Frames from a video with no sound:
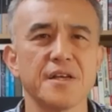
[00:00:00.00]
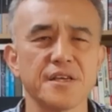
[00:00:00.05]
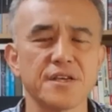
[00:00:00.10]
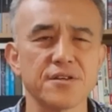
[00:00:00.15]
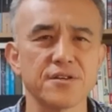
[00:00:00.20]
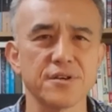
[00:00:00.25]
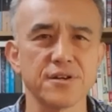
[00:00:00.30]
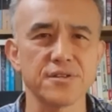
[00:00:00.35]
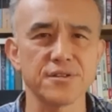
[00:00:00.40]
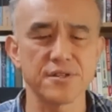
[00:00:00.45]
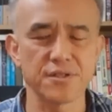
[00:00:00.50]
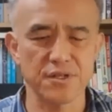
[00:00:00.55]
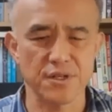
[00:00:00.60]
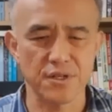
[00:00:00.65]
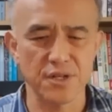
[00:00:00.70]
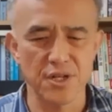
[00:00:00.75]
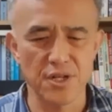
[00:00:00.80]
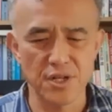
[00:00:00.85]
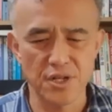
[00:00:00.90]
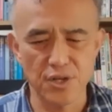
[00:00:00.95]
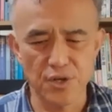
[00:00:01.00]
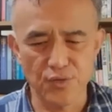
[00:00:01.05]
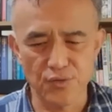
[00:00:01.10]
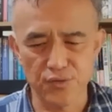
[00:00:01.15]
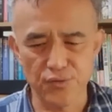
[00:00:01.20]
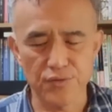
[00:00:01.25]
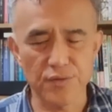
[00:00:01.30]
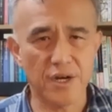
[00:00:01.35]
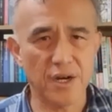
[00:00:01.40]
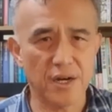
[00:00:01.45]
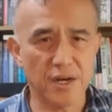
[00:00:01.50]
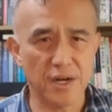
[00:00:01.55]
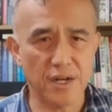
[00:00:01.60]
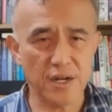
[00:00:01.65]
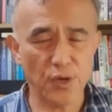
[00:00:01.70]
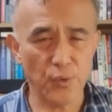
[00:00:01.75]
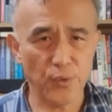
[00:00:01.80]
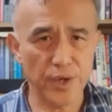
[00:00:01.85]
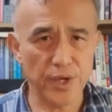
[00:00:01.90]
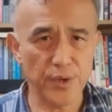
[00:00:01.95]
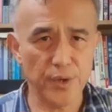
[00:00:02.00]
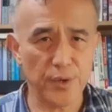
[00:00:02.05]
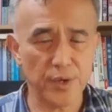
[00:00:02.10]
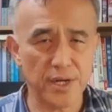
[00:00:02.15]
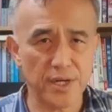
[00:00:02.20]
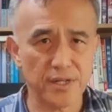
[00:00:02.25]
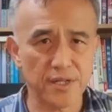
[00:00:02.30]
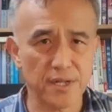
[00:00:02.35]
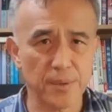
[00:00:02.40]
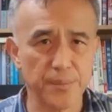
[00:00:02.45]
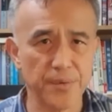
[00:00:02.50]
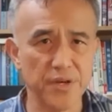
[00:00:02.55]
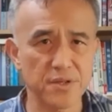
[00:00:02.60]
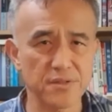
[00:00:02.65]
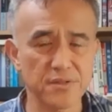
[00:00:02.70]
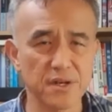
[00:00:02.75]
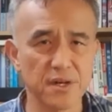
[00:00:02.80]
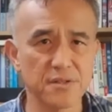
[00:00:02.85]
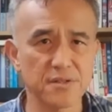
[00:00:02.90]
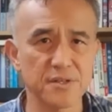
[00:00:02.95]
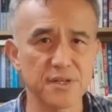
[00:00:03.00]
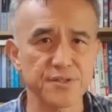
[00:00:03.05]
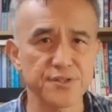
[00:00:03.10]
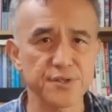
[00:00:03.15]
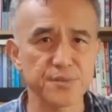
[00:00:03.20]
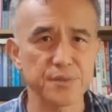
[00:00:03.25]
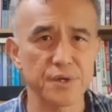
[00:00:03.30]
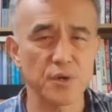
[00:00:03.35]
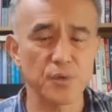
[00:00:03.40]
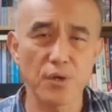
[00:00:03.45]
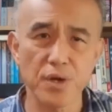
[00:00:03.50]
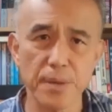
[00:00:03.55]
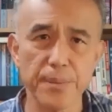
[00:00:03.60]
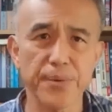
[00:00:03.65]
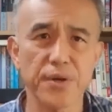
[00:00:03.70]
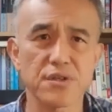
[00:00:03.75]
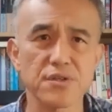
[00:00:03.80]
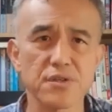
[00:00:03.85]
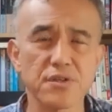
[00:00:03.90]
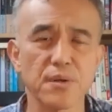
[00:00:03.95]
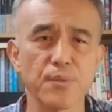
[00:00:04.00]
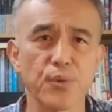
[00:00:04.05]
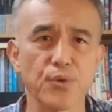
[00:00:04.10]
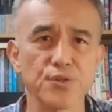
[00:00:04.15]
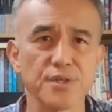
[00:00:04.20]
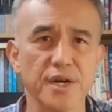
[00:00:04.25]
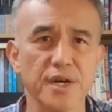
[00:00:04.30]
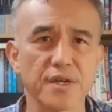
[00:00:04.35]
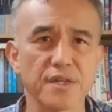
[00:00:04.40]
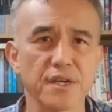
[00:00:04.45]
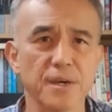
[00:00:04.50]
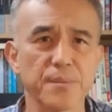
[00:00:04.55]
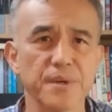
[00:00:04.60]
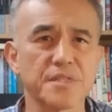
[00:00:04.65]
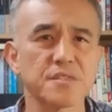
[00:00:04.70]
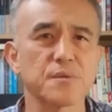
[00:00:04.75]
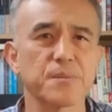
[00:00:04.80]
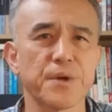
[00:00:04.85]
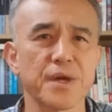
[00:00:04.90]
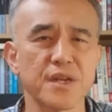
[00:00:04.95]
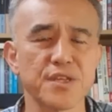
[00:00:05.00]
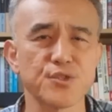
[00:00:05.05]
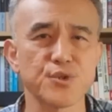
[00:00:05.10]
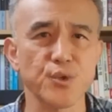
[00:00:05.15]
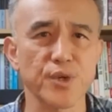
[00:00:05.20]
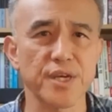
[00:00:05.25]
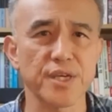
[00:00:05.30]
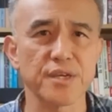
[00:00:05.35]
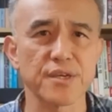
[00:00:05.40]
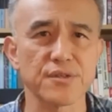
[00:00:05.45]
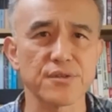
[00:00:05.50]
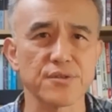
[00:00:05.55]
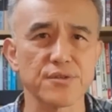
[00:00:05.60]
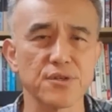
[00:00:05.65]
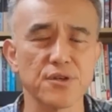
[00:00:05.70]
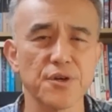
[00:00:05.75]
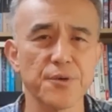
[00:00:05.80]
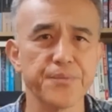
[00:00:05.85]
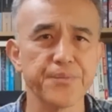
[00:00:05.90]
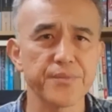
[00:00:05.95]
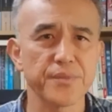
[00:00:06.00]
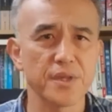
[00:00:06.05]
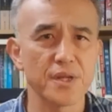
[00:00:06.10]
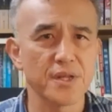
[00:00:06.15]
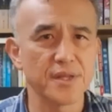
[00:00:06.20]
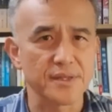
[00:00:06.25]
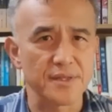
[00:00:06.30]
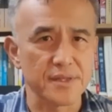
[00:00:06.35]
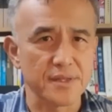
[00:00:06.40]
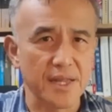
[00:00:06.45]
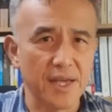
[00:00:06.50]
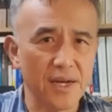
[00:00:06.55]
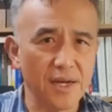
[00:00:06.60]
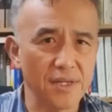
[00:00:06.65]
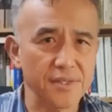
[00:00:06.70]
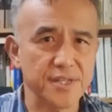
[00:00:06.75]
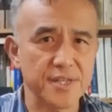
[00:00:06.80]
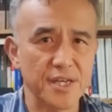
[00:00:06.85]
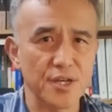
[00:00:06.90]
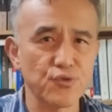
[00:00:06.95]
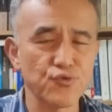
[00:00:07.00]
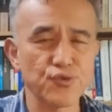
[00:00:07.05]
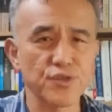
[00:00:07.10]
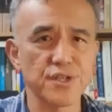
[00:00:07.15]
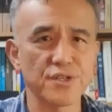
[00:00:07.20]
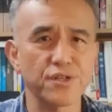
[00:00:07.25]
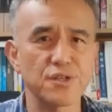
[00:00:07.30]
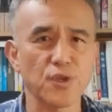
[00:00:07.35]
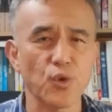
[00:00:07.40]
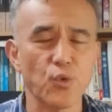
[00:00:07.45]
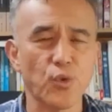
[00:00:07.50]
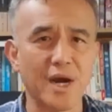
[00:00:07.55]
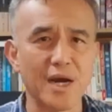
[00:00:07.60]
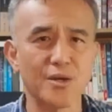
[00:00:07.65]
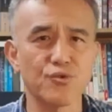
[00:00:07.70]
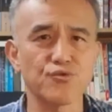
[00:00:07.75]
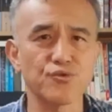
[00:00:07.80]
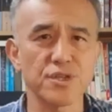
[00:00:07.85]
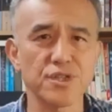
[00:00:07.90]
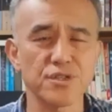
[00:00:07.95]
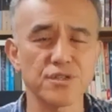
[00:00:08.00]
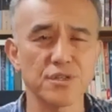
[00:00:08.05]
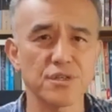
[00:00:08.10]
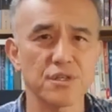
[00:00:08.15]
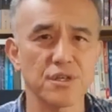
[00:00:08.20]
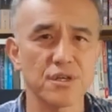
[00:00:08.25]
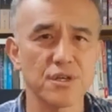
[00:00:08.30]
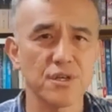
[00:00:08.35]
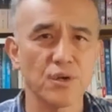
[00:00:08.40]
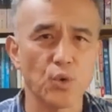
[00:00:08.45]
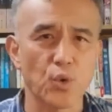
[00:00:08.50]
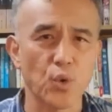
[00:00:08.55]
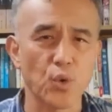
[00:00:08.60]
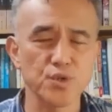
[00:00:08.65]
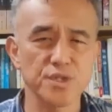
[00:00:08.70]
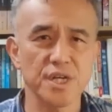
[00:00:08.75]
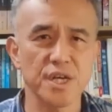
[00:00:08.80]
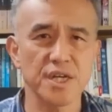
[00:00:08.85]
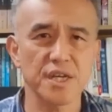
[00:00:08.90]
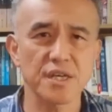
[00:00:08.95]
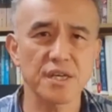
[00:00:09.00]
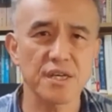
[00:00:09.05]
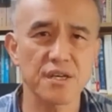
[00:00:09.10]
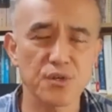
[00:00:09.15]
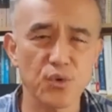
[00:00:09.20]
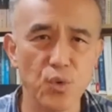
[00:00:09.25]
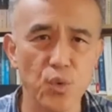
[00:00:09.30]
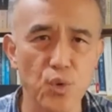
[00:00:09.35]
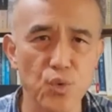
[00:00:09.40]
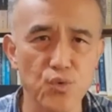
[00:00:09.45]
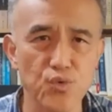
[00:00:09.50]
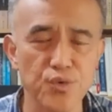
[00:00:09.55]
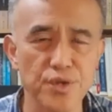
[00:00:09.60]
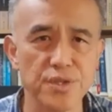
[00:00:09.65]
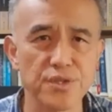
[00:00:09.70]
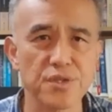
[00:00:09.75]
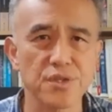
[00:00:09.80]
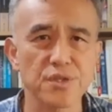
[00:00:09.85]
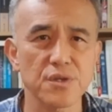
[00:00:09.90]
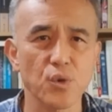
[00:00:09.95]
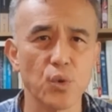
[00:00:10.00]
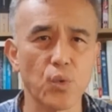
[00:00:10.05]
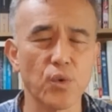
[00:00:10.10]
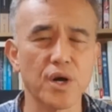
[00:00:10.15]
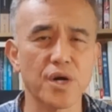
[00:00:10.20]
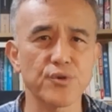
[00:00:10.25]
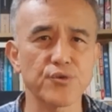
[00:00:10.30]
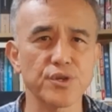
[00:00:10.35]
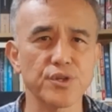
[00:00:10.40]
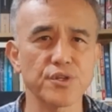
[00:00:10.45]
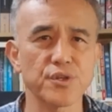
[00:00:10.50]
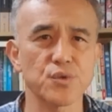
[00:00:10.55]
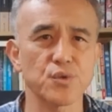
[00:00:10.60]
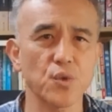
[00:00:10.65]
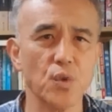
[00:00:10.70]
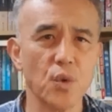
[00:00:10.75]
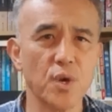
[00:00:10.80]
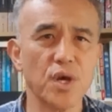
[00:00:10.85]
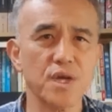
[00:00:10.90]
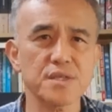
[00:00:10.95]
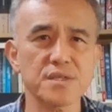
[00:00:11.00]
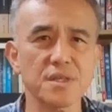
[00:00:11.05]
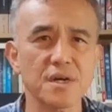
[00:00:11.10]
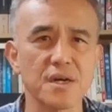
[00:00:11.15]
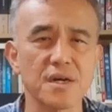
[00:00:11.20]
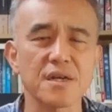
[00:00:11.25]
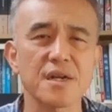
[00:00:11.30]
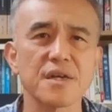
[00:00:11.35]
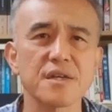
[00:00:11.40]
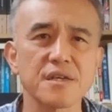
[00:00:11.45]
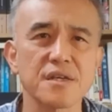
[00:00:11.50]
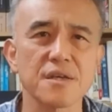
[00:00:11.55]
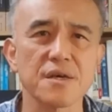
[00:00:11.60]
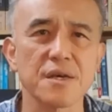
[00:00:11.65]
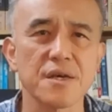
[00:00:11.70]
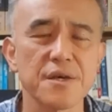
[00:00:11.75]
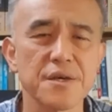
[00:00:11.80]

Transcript: 이거는 국가 간의 외교를 할 때 평등한 것 같지만 원래 평등을 보장하는 게 베스트팔린 조약이거든요. 내가 제국이든 왕국이든 공작이 이끄는 공국이든 공화국이든 똑같다라는